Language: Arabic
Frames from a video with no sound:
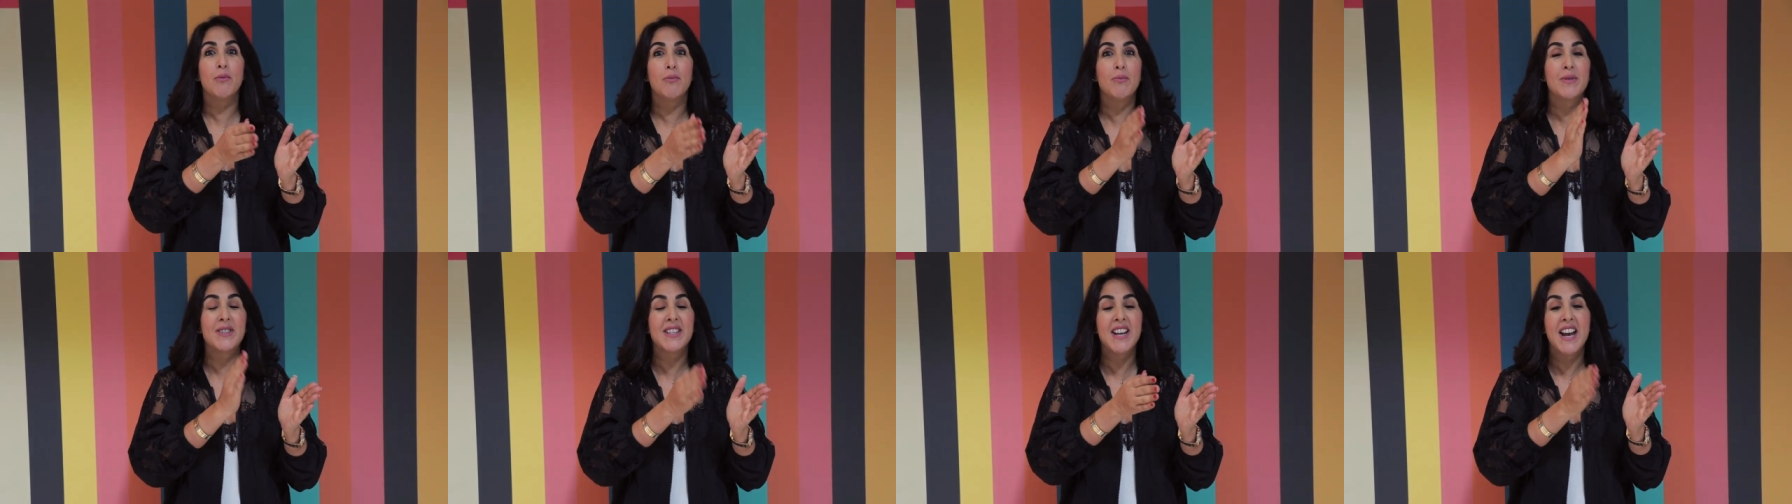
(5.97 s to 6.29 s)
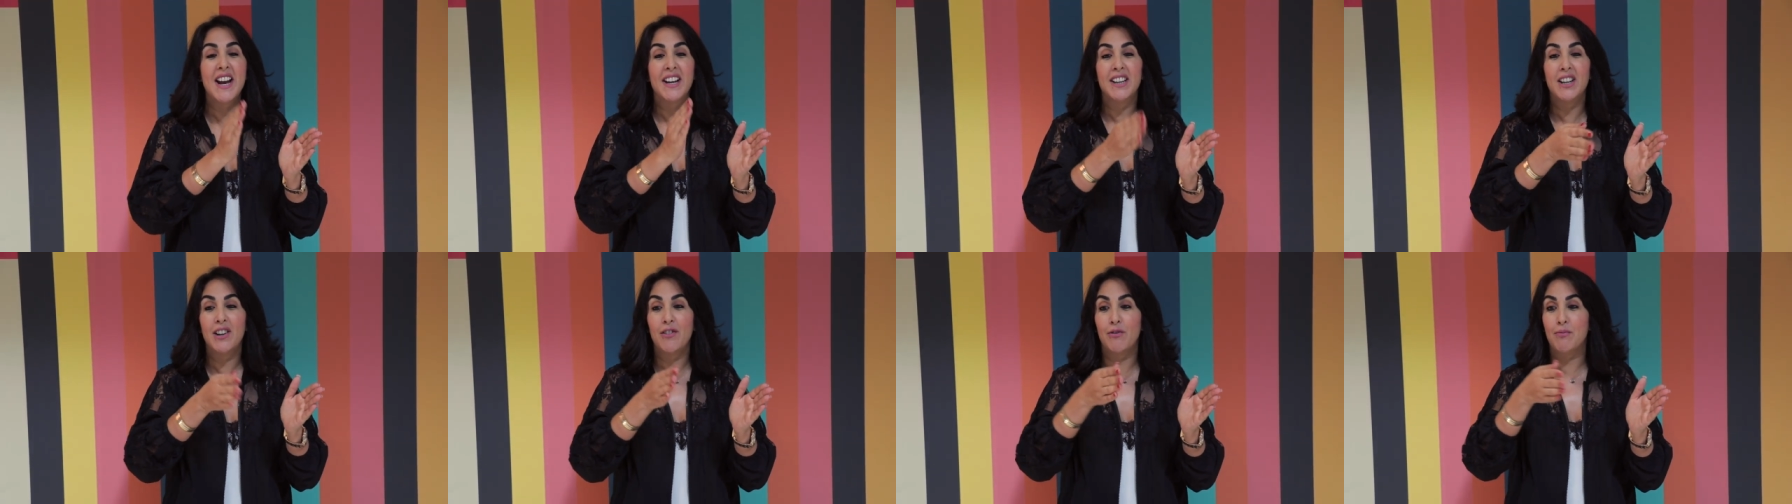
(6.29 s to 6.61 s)

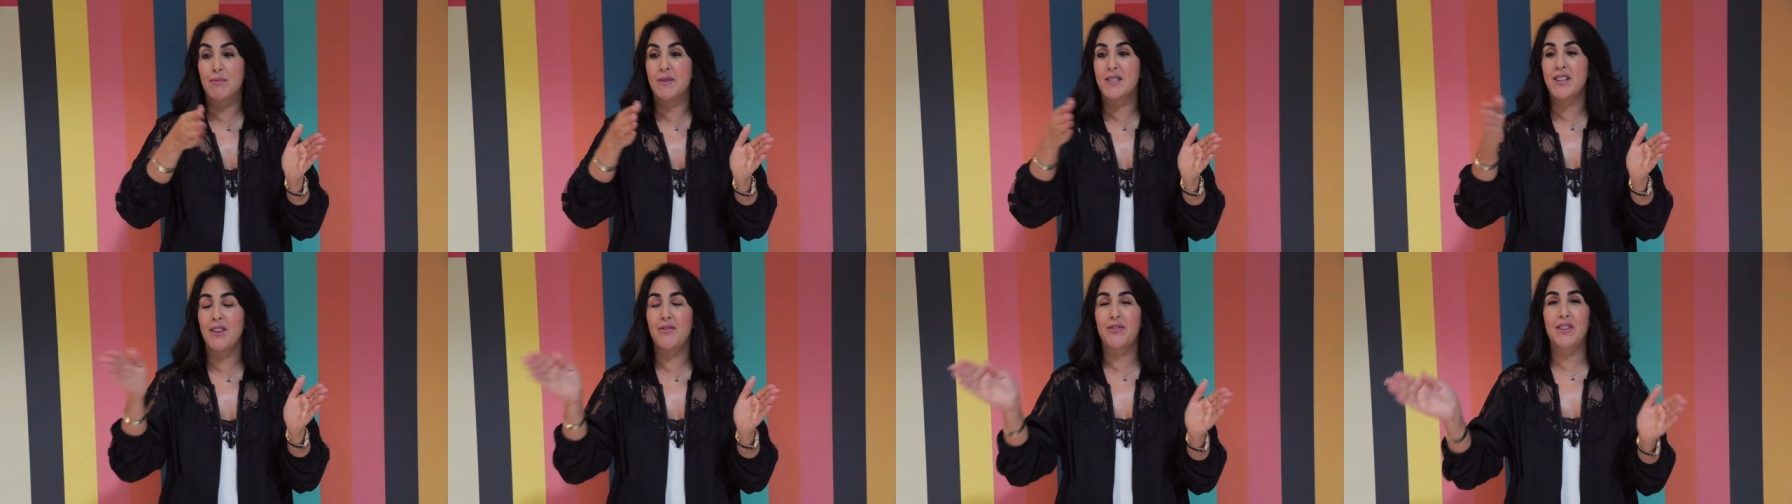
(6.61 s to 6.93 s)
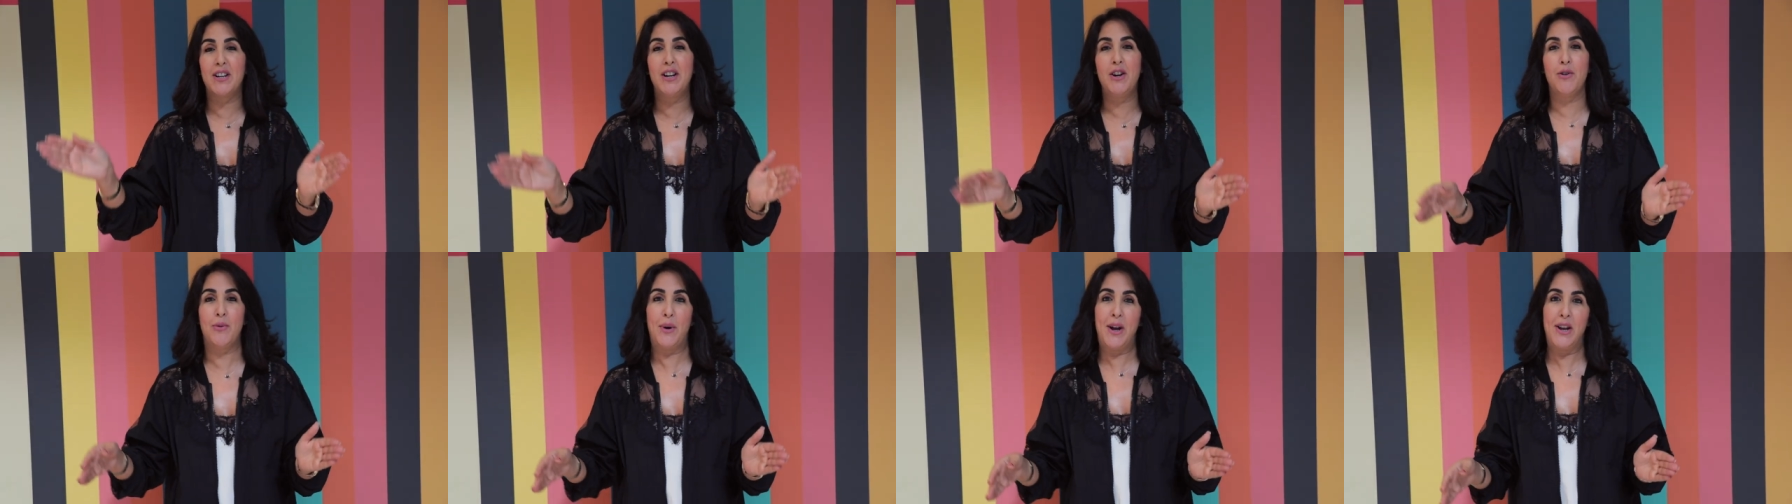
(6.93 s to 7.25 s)
مزيانين في بزاف د
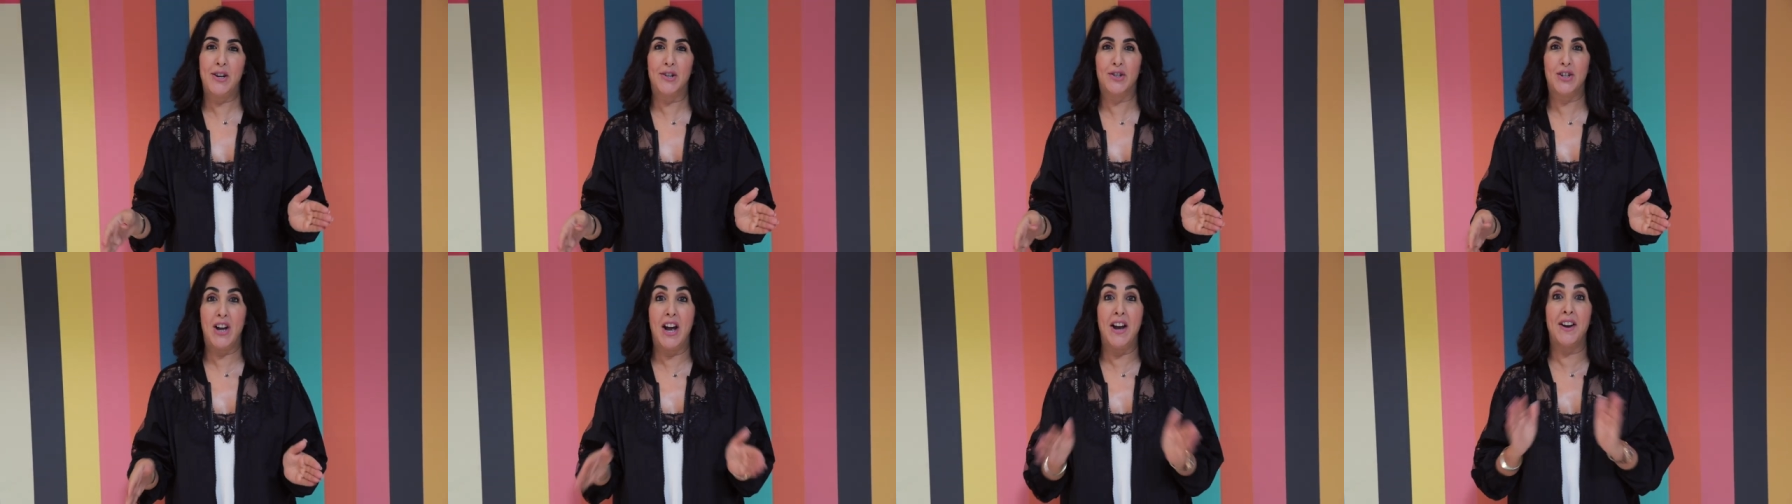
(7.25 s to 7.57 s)
الحوايج